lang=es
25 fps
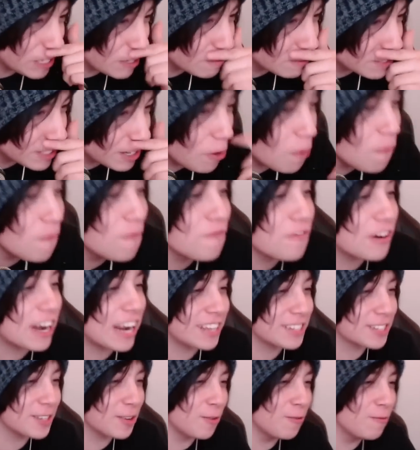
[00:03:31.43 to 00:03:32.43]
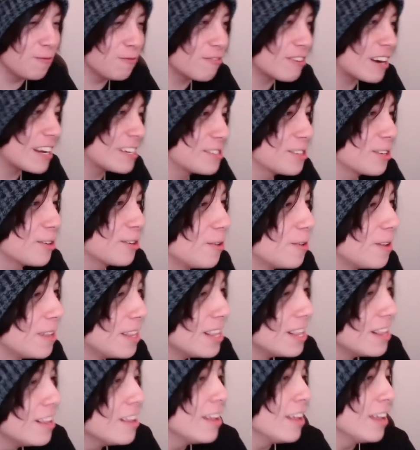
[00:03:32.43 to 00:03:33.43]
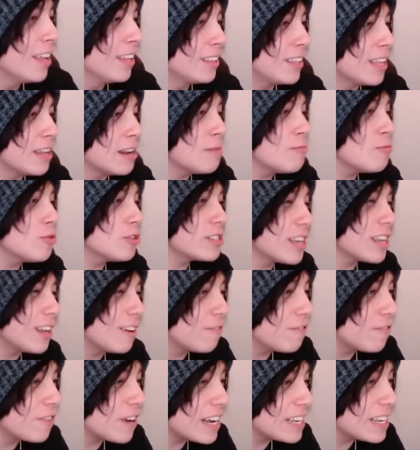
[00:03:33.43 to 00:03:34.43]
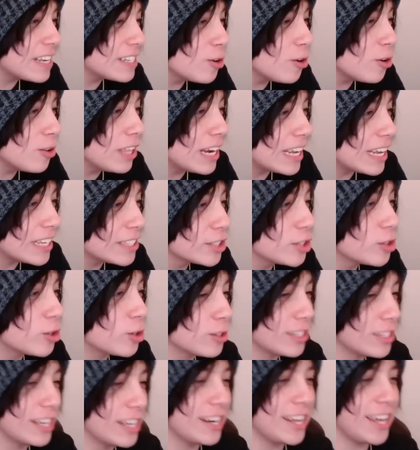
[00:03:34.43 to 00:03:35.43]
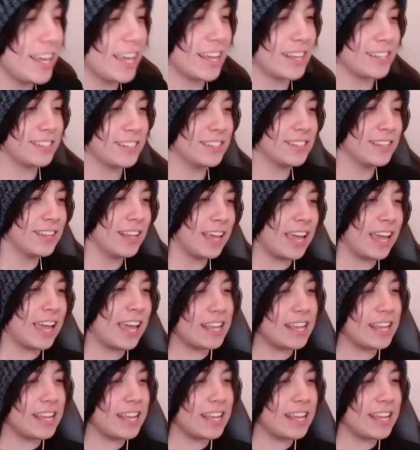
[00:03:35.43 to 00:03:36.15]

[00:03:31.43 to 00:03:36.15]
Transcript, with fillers: cómo se un frasco, un frasco. Tenemos el frasco de las groserías.